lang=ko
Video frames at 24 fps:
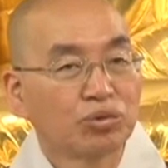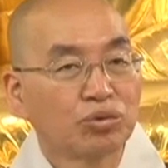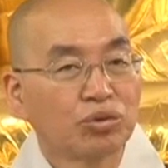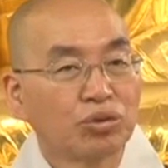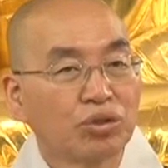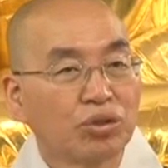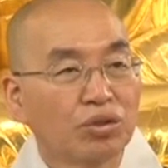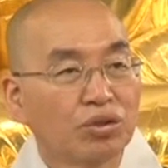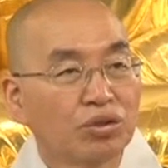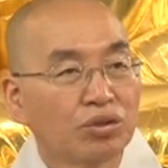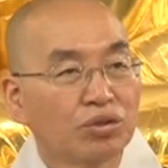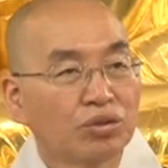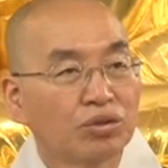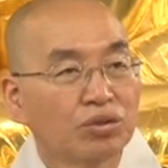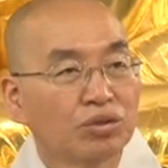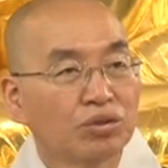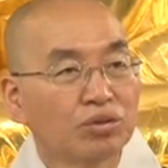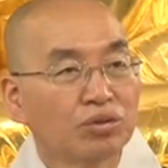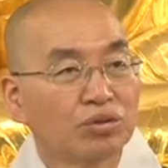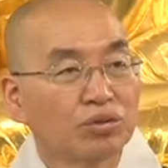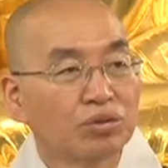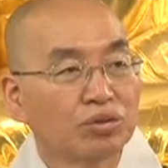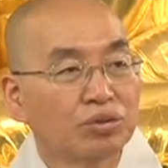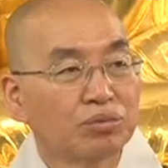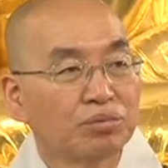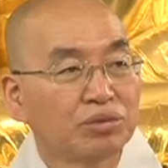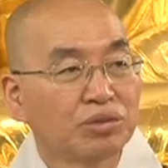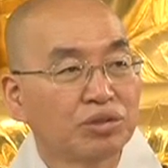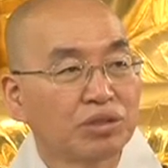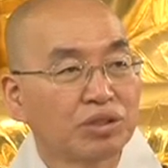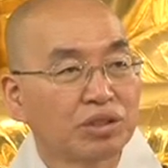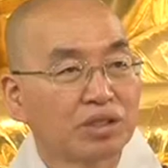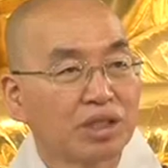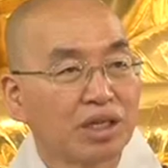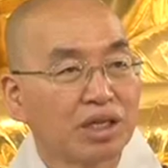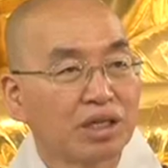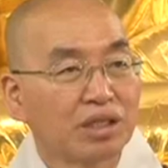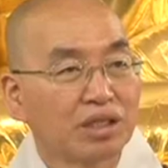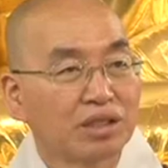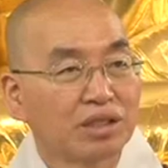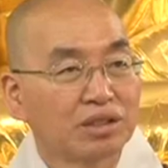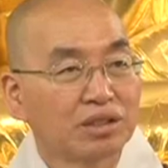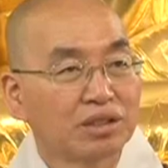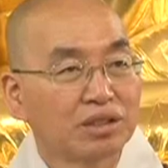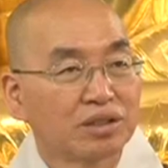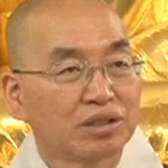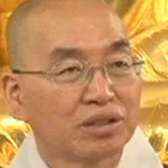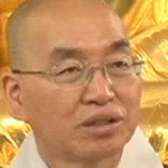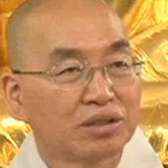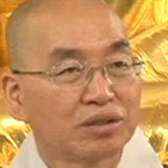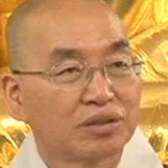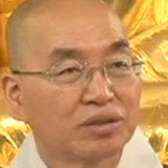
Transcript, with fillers: 어떻게 해야 되기는 그것부터 살아야지.